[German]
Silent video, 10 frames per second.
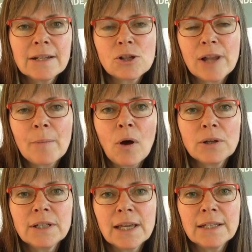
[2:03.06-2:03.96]
die
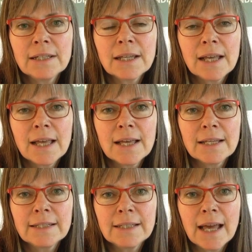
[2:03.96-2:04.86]
Schleimhäute in
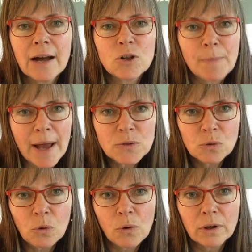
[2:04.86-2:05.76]
der
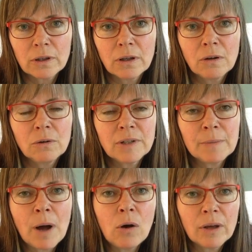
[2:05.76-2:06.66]
Speiseröhre und
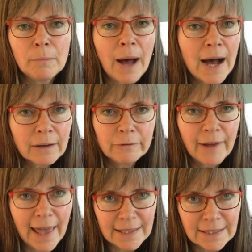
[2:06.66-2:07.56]
eben auch im Magen
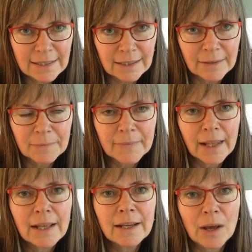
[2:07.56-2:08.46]
verätzen.
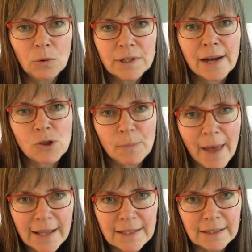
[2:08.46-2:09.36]
Ihr Hund hat
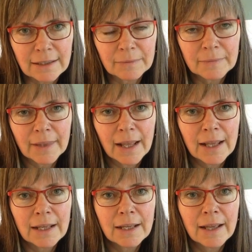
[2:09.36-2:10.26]
Schmerzen.
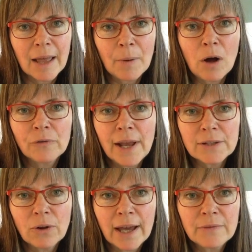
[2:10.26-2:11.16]
Er braucht
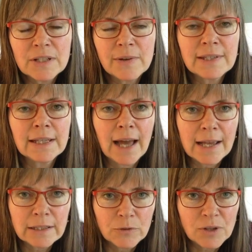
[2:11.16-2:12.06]
vielleicht auch etwas, was den
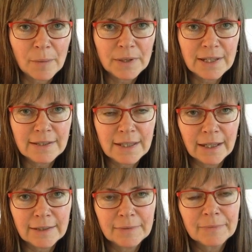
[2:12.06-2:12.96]
Kreislauf
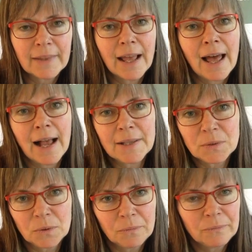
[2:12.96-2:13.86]
stabilisiert.
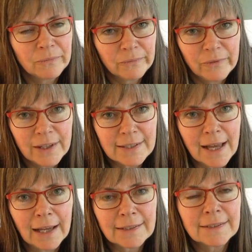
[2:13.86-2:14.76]
Also, wie
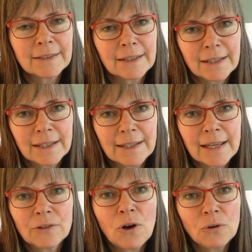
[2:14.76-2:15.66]
gesagt, ich
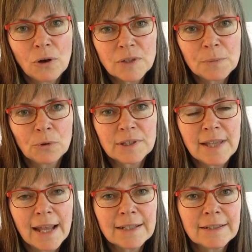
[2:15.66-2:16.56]
denke, 99
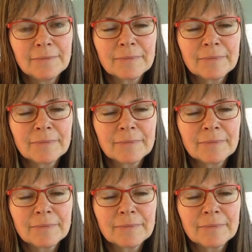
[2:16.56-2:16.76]
Prozent